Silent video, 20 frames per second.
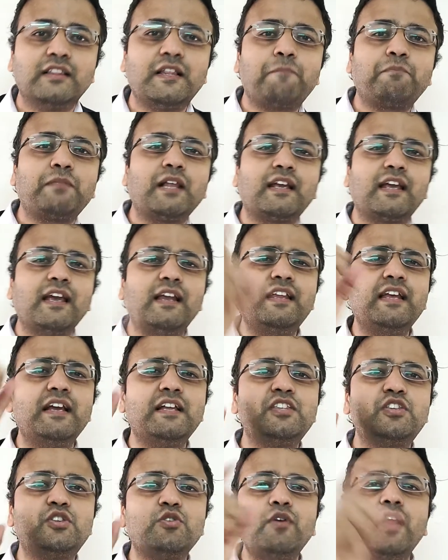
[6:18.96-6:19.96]
तब तक के
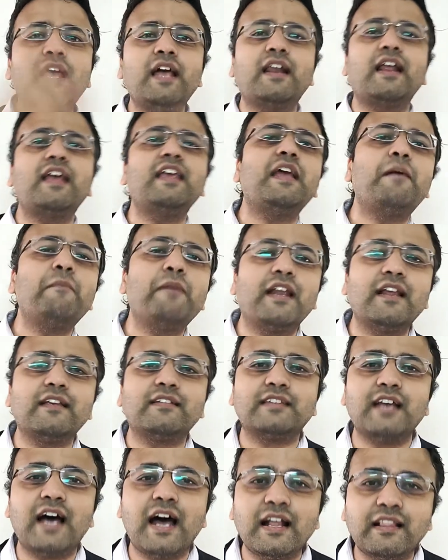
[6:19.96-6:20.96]
लिए जुड़े रहिए मेरे
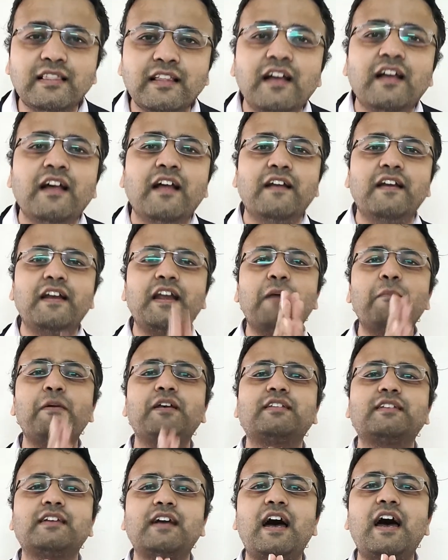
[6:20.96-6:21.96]
साथ
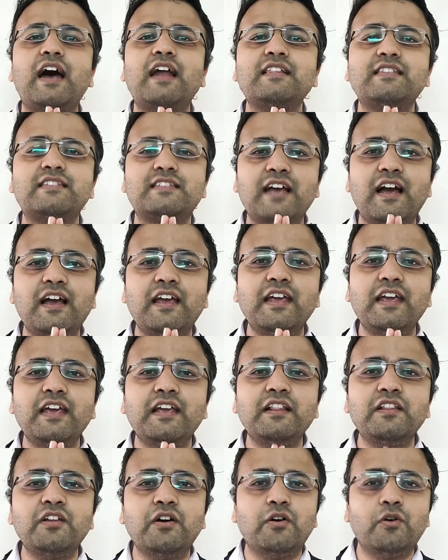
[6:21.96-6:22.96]
नमस्कार जय
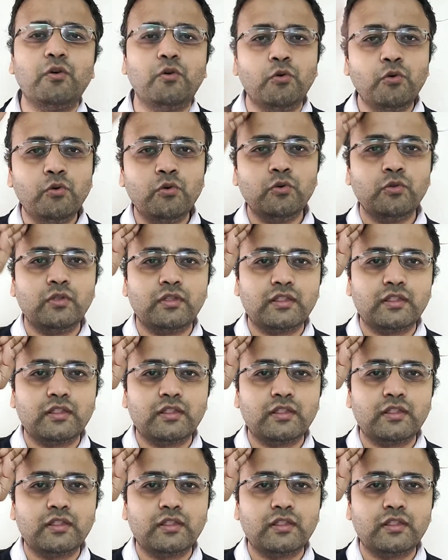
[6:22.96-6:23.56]
हिंद हूं